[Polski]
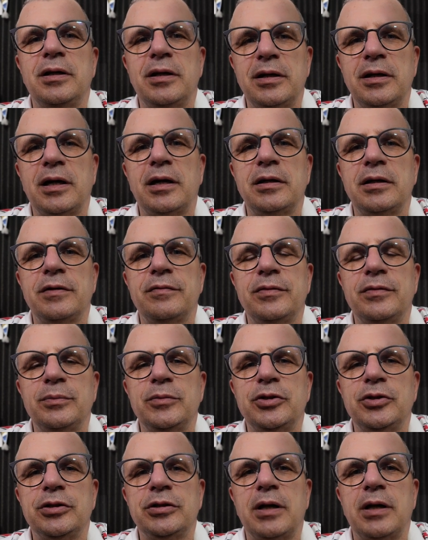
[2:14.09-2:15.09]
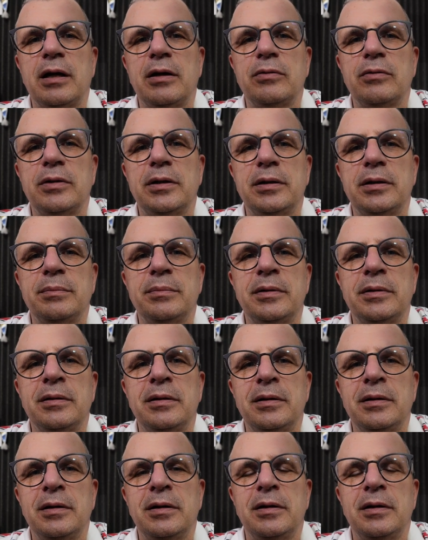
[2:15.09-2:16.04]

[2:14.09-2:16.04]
nie ja je wymyślałem,